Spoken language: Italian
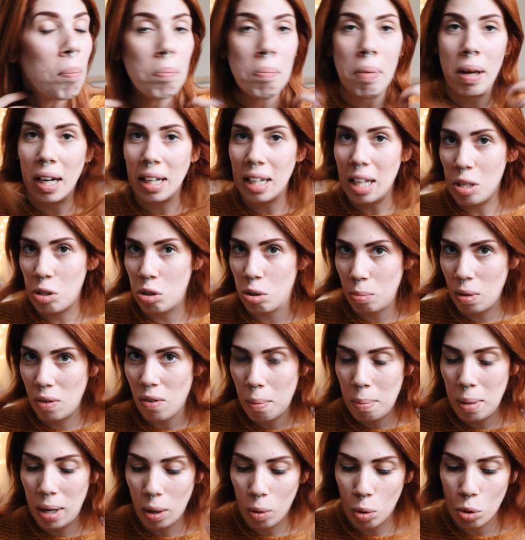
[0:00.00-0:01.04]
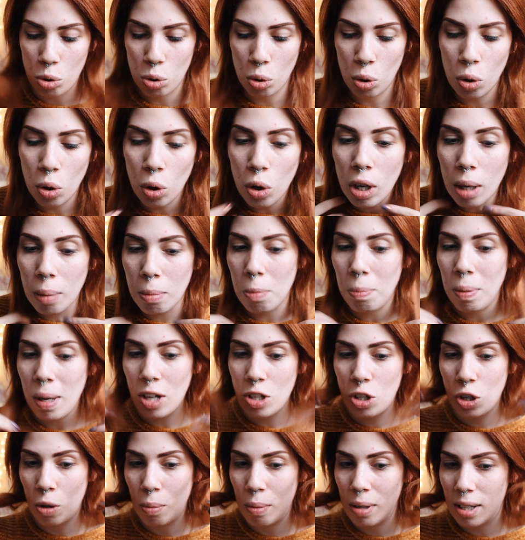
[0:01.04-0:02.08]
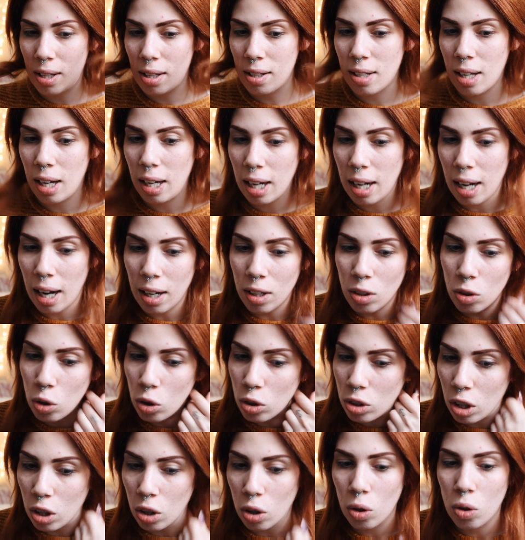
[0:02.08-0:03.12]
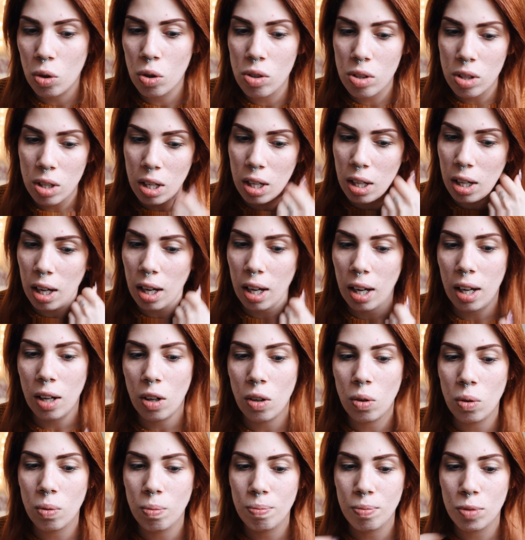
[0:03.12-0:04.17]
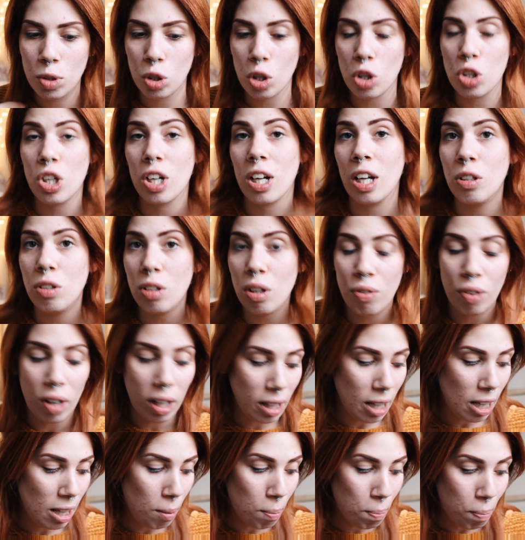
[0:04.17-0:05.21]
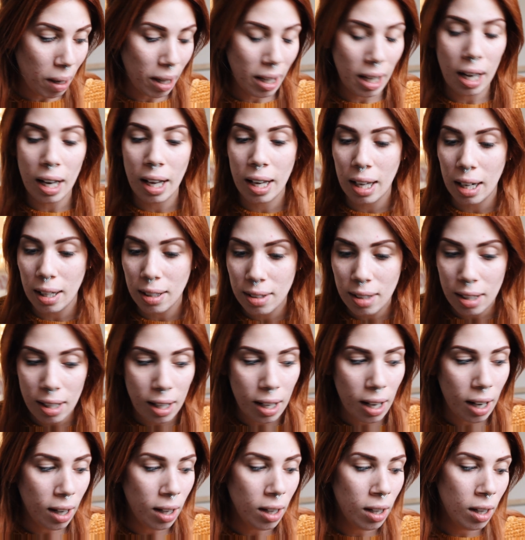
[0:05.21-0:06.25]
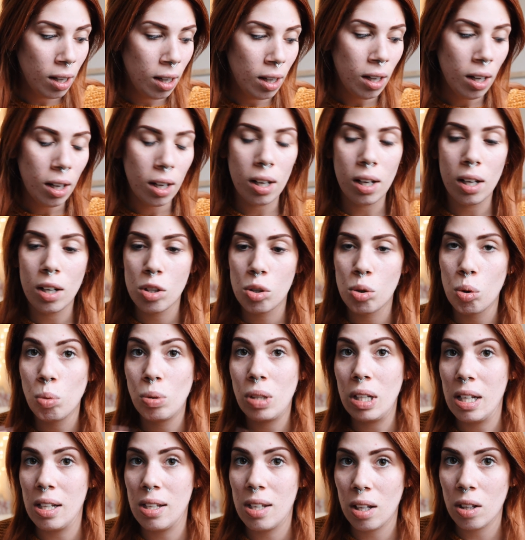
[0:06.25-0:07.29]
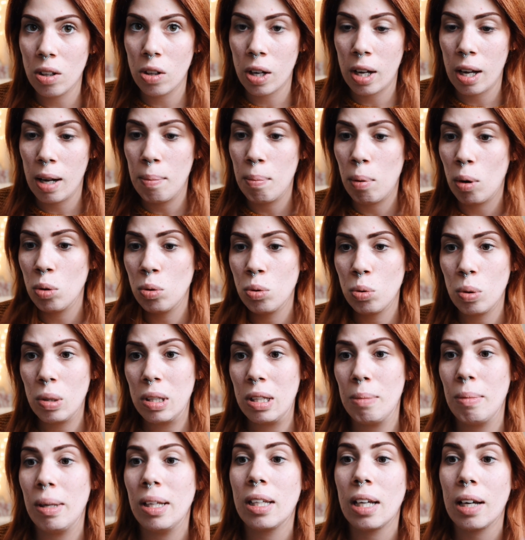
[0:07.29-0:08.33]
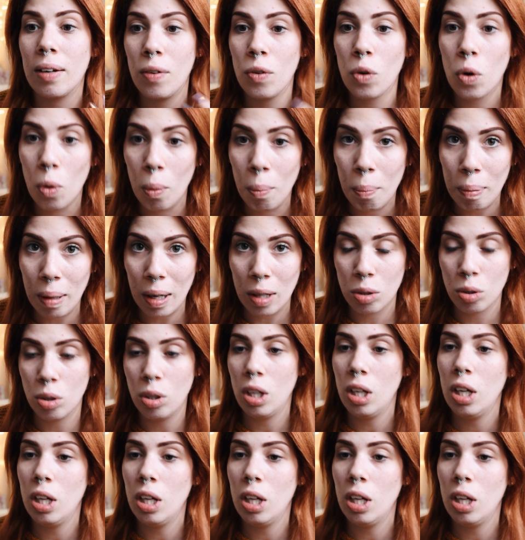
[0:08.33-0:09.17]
per adesso mi va bene questo colore, mi piace come sta scaricando, lo terrò così e mm, sto cercando di fare degli impacchi alla cheratina, uh, sto utilizzando anche il Bond Ultimate che avevo comprato